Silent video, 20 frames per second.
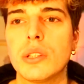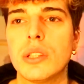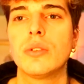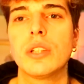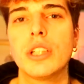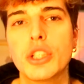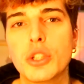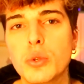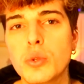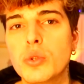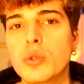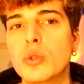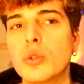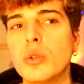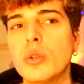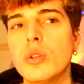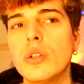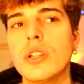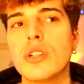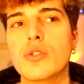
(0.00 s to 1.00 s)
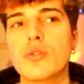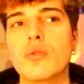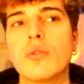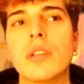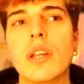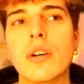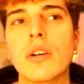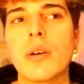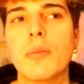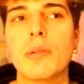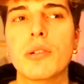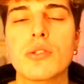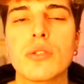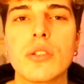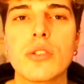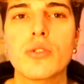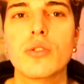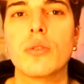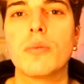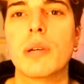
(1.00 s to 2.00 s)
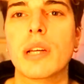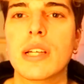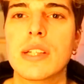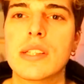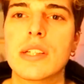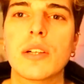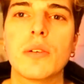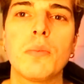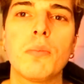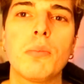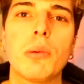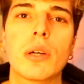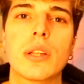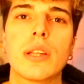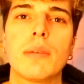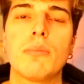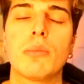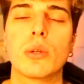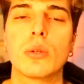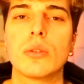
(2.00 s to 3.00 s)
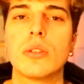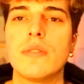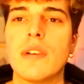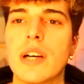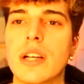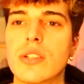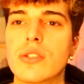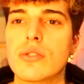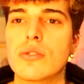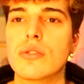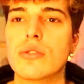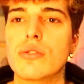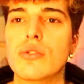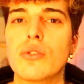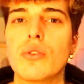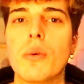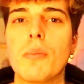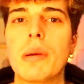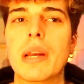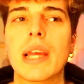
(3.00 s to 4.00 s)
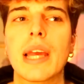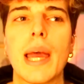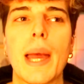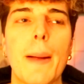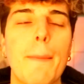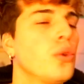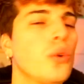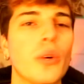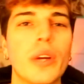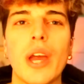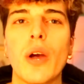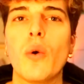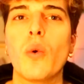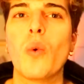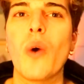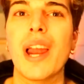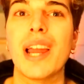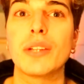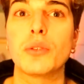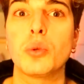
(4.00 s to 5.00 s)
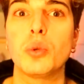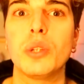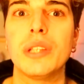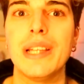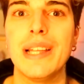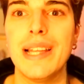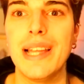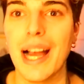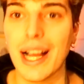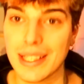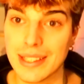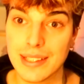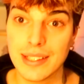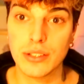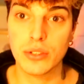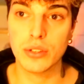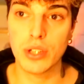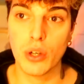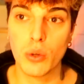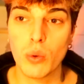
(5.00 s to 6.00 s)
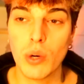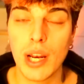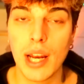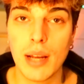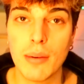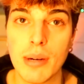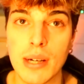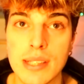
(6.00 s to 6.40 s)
Non è giusto insultare una persona solo perché si comporta in modo diverso, solo perché non è uguale a tutti gli altri, non è uguale alla